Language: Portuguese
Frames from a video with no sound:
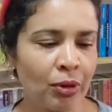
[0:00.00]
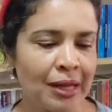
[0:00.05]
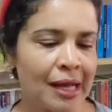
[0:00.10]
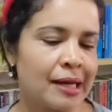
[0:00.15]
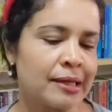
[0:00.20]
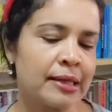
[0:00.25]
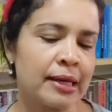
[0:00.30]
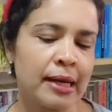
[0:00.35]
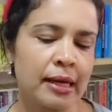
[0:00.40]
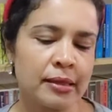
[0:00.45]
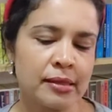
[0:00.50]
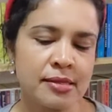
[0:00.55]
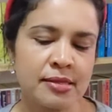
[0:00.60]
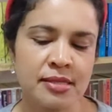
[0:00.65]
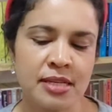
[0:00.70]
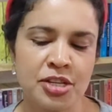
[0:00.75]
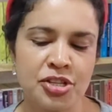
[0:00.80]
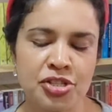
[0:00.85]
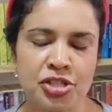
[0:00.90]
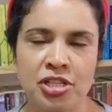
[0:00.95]
lá naquelas
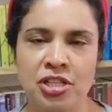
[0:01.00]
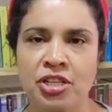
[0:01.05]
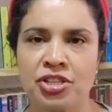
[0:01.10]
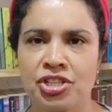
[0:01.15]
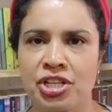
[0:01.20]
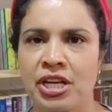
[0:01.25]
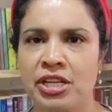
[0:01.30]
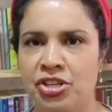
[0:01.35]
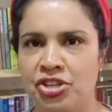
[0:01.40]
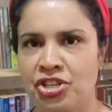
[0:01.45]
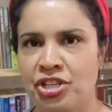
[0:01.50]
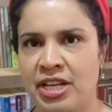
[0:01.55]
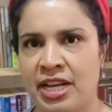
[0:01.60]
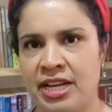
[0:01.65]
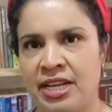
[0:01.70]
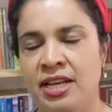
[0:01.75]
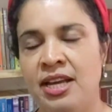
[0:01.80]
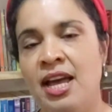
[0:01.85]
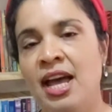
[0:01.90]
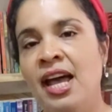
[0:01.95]
cestinhas que eles
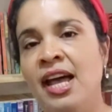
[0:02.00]
têm.